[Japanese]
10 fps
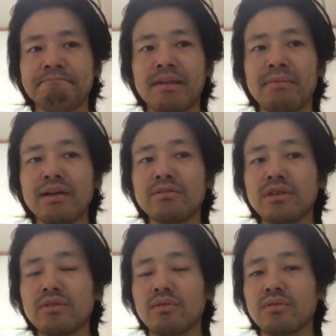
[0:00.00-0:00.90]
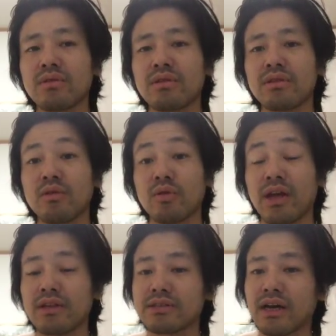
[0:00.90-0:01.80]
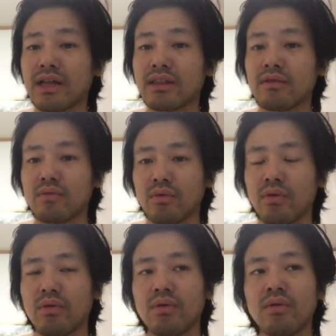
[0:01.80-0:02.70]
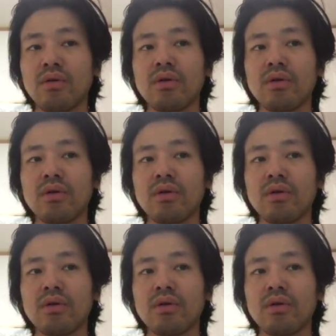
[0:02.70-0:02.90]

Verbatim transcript: でマインドセットっていうと何ですかっていうと